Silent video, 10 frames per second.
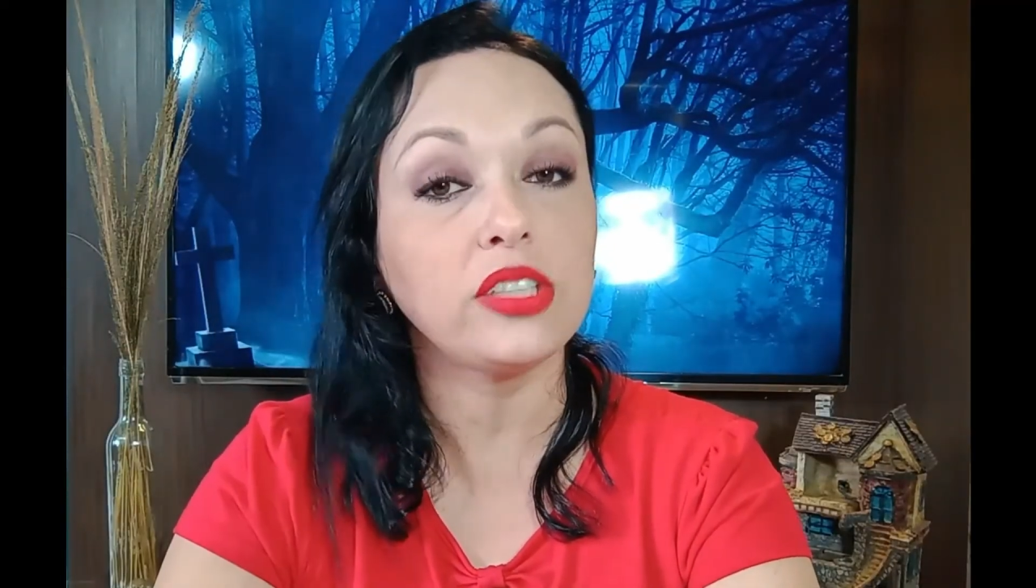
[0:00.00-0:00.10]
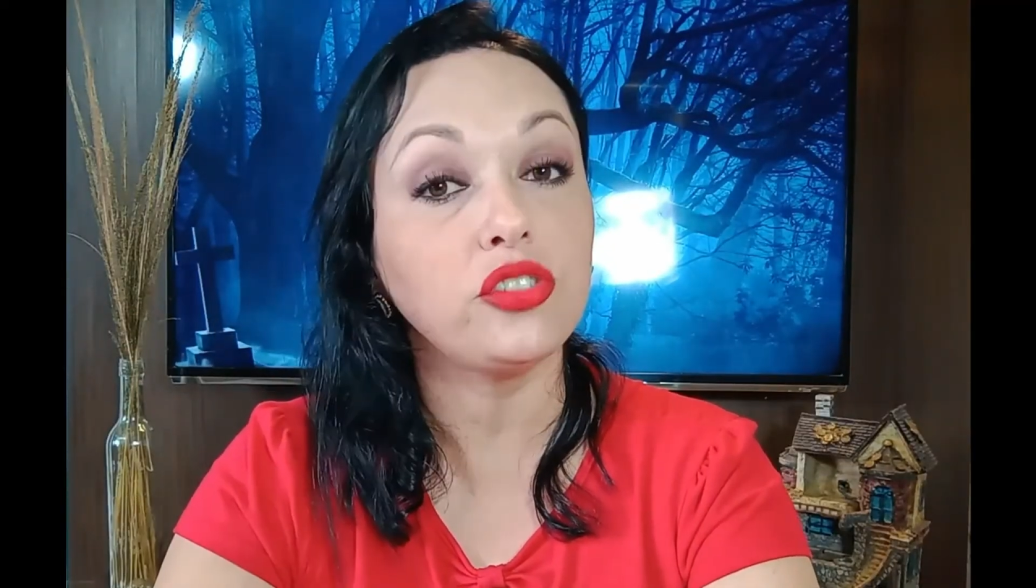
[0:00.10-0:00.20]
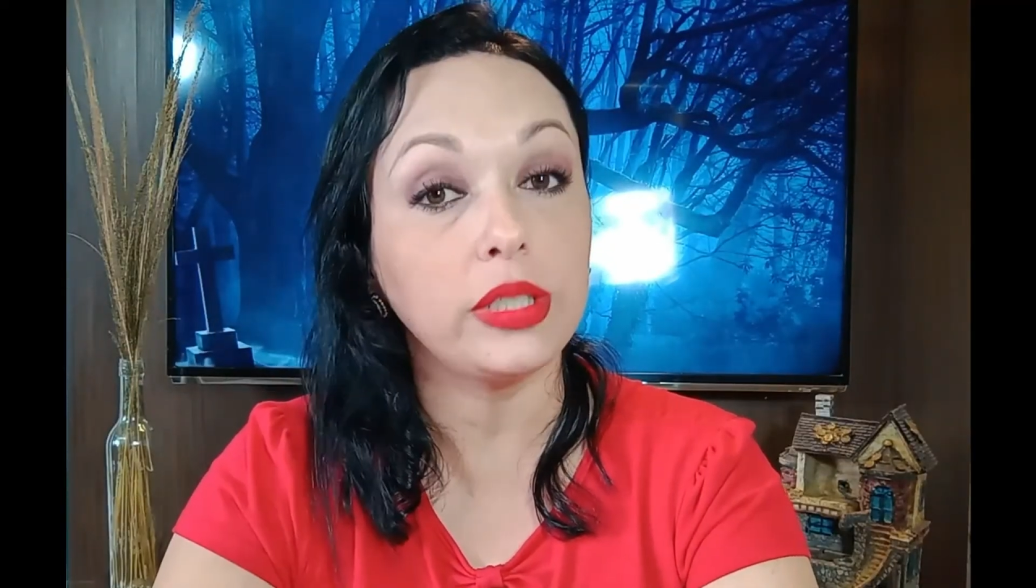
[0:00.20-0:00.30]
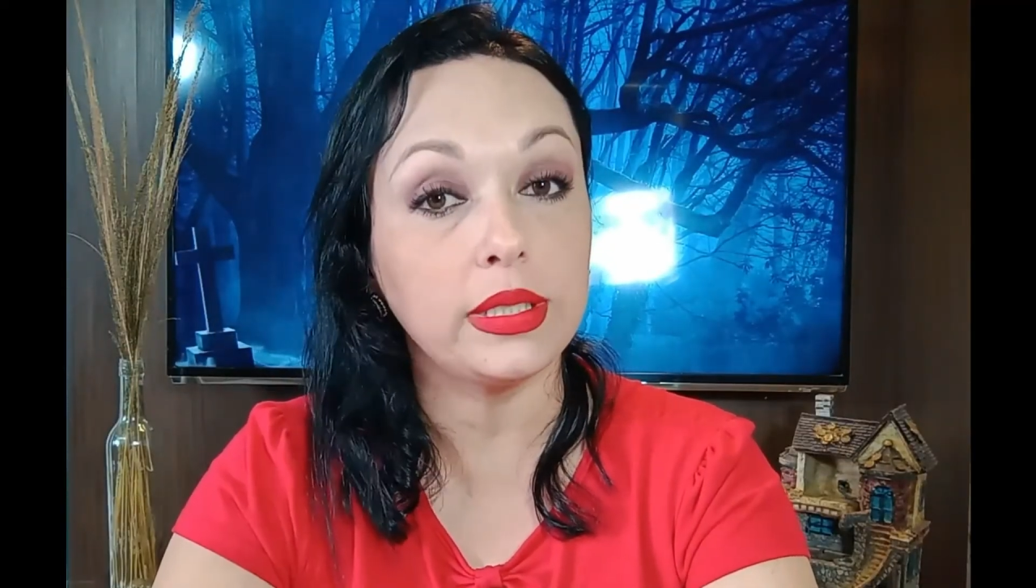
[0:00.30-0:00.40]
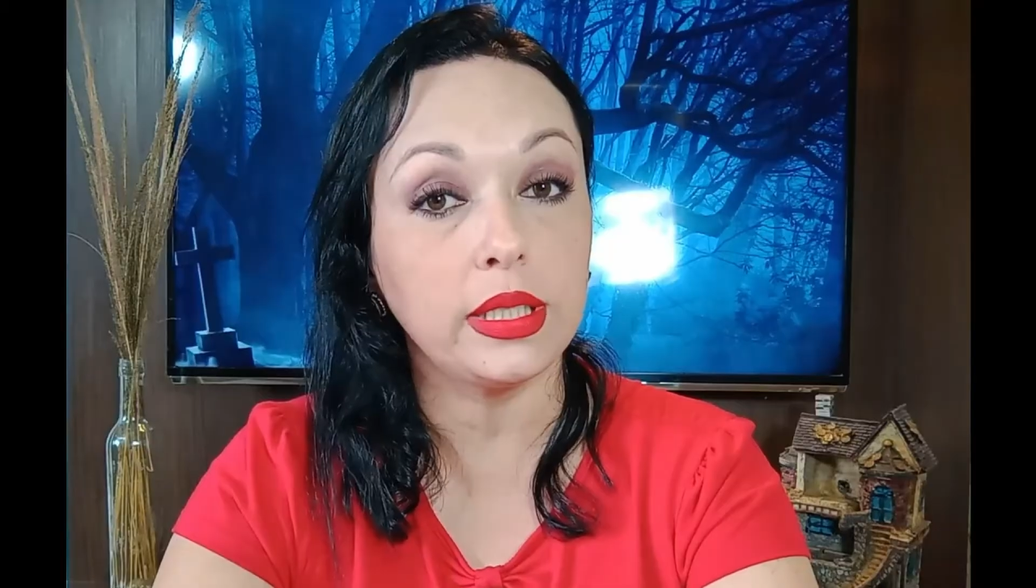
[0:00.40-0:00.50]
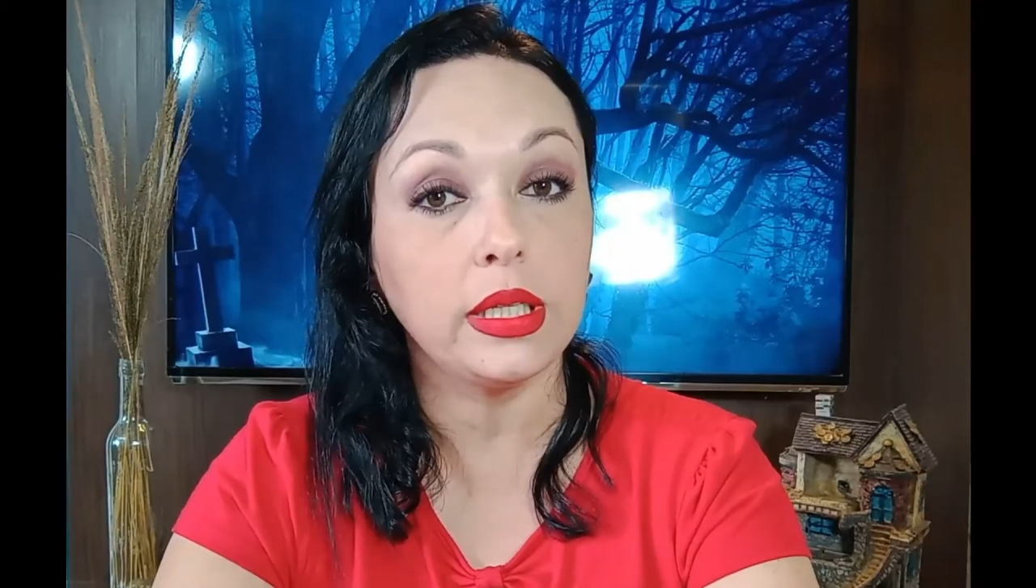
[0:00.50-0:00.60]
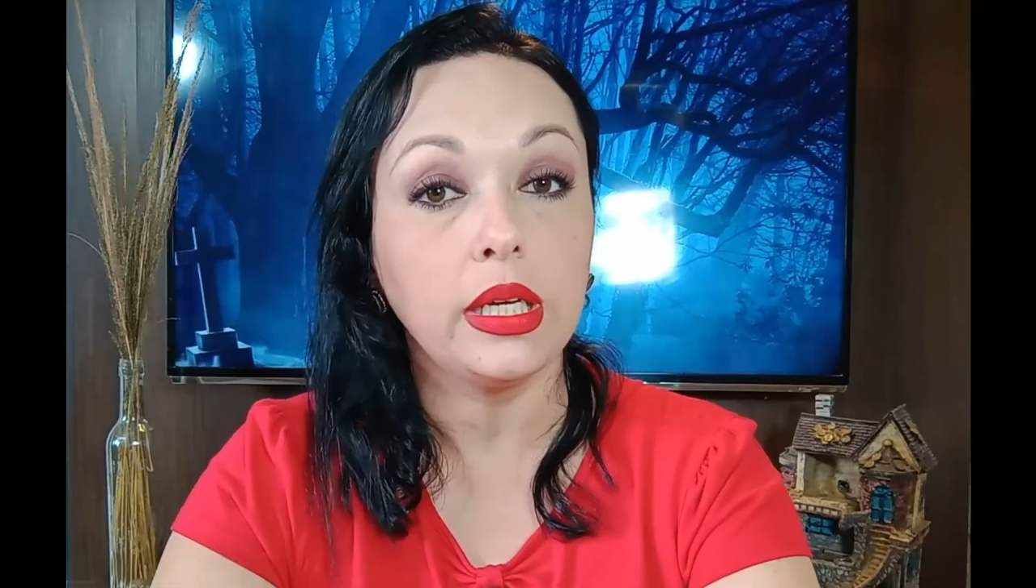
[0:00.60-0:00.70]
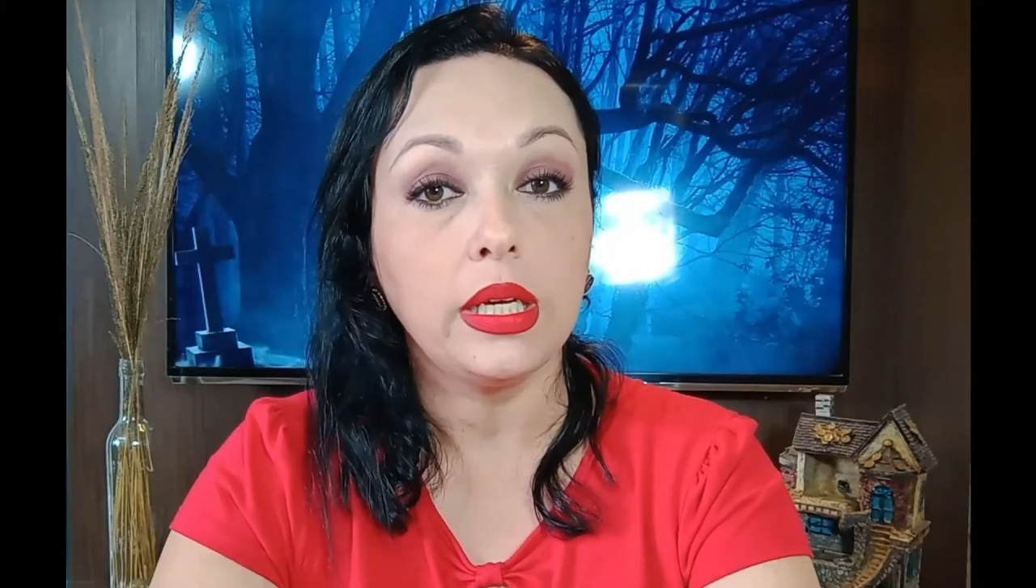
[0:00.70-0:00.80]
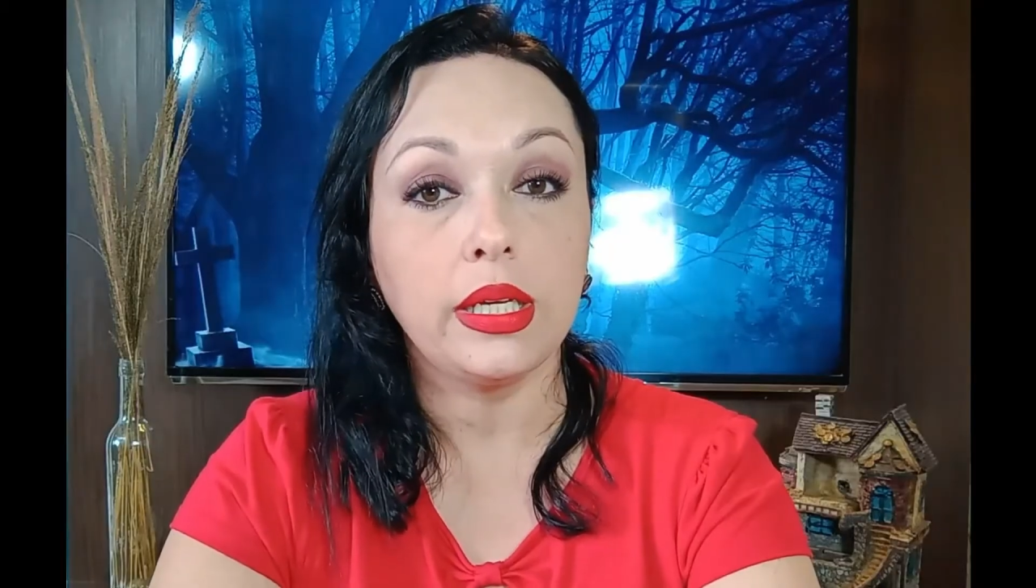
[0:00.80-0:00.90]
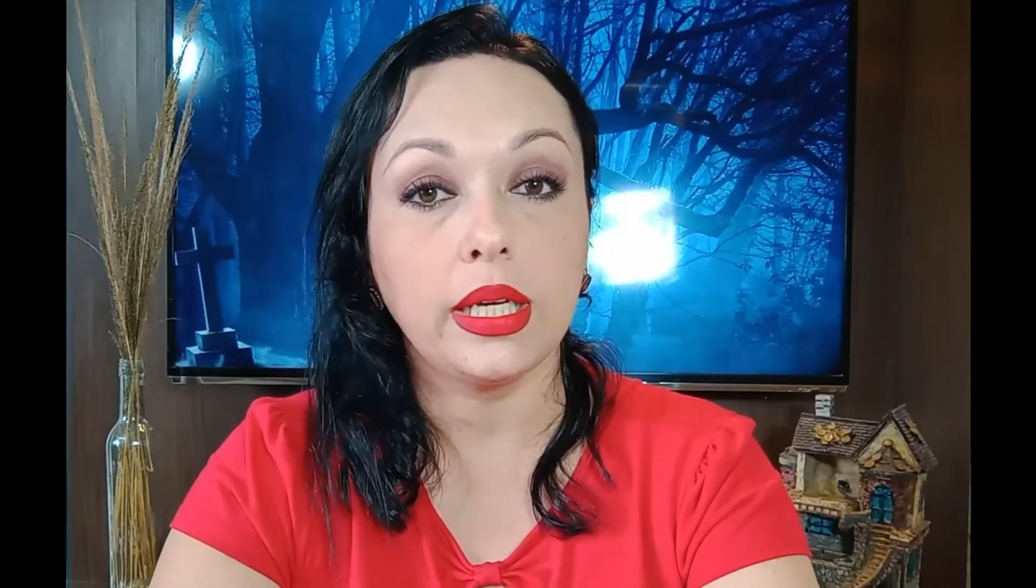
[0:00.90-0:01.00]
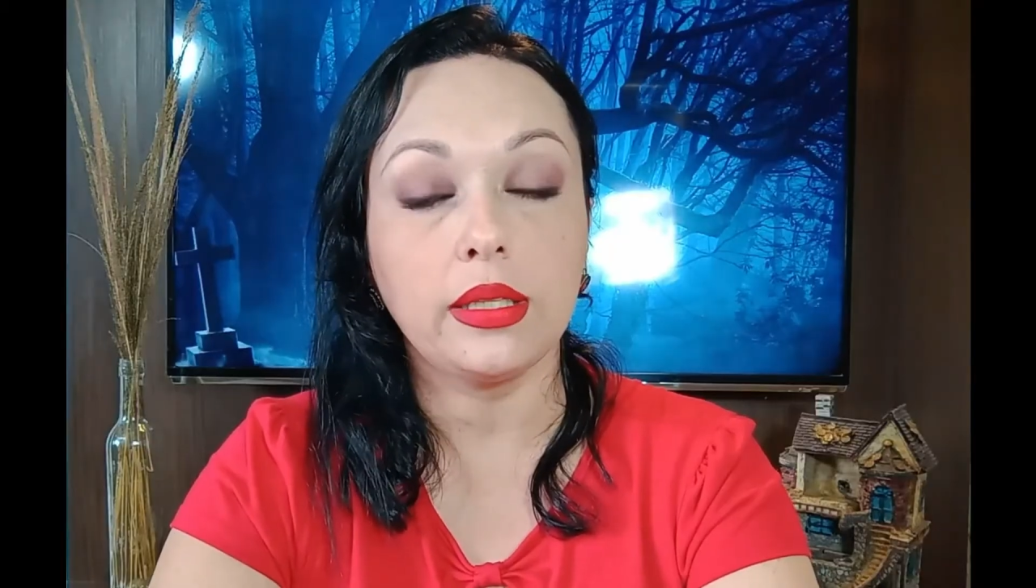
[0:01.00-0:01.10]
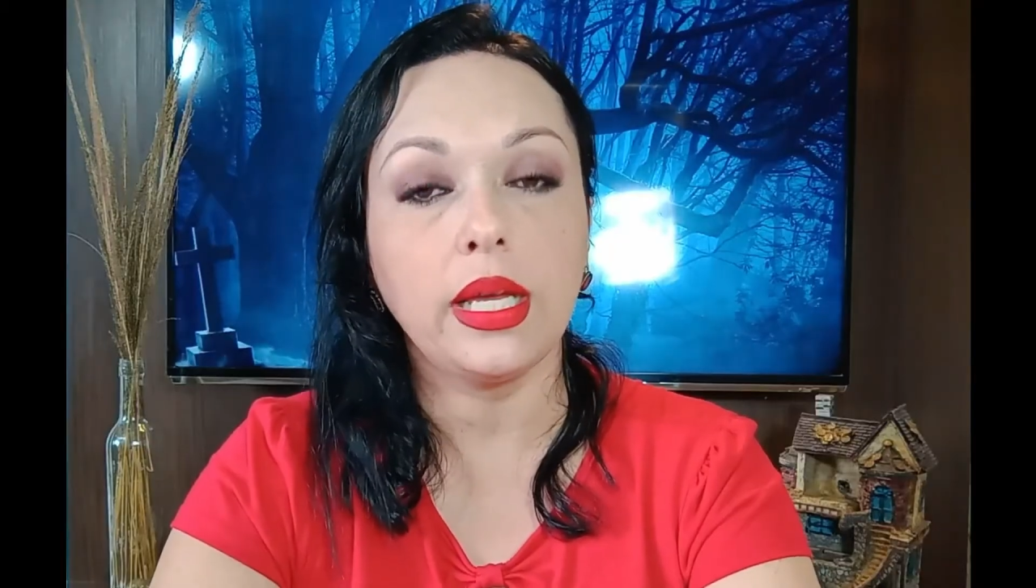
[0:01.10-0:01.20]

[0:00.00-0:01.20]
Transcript: mas dizem que